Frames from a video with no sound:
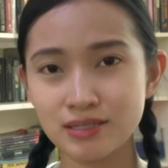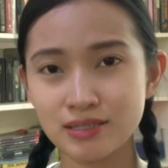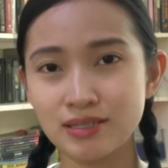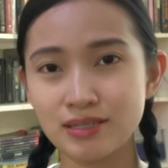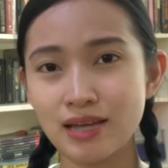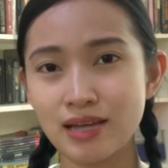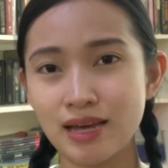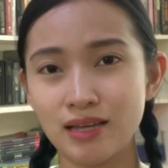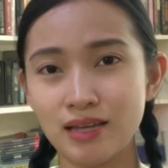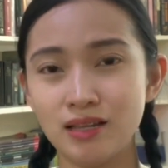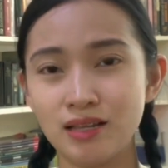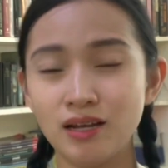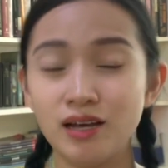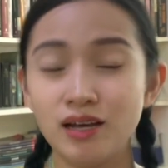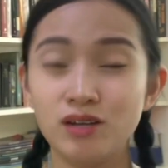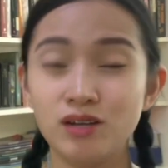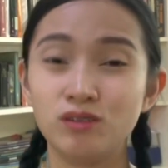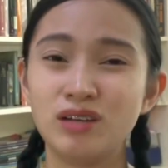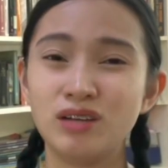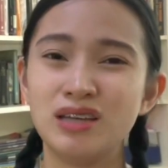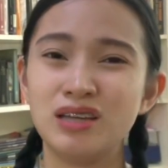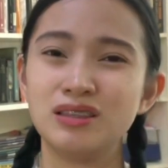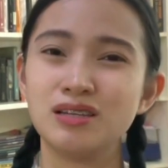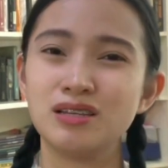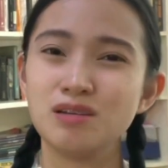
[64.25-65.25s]
dahil
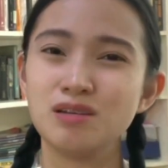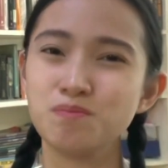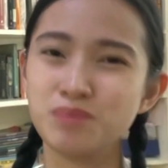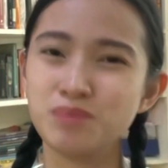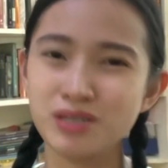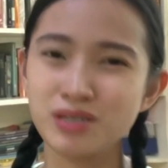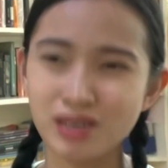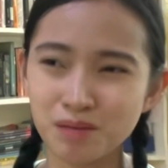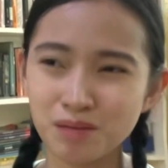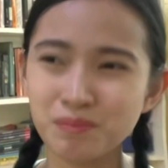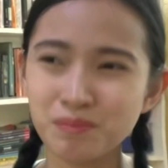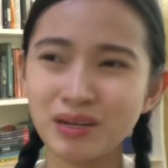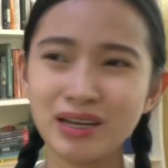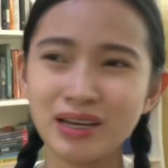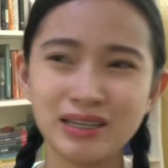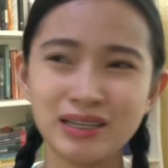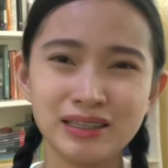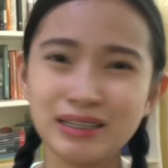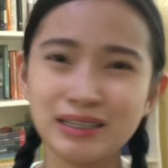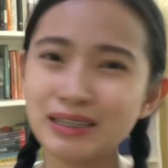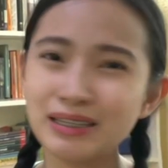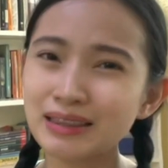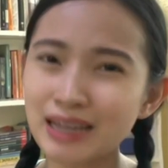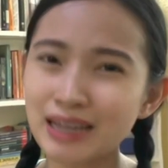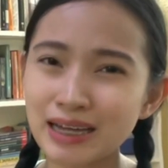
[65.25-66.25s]
ngayon ay 3pm
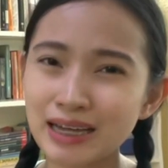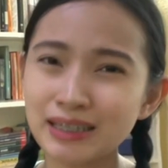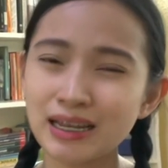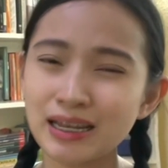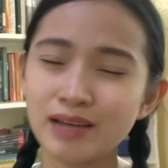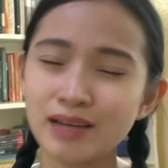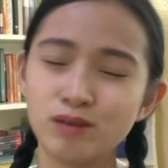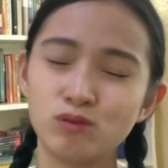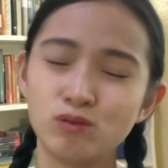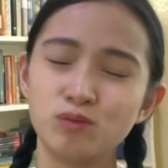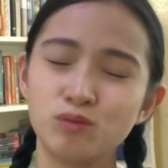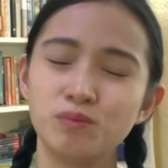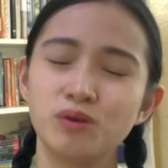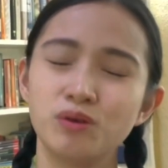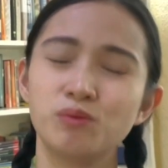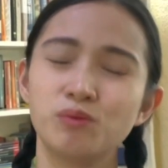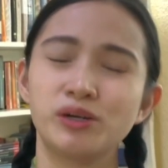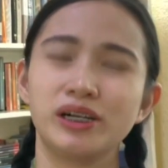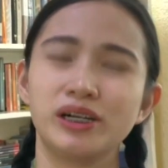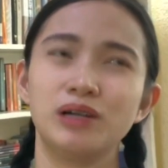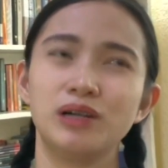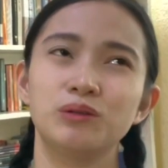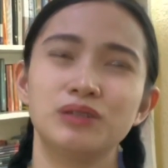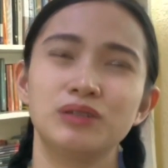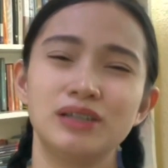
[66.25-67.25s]
kainitan. Ayaw ko
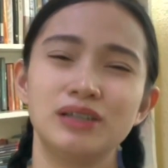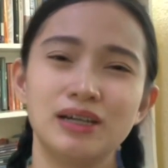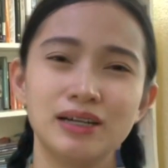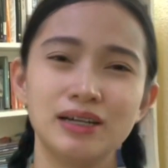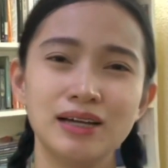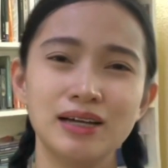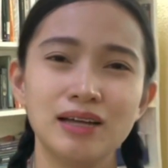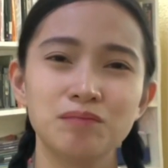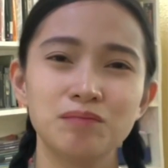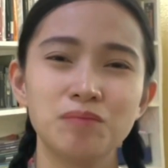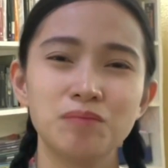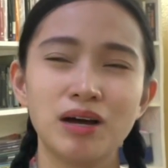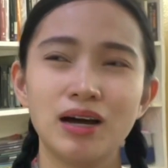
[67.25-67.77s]
mag-workout kaagad.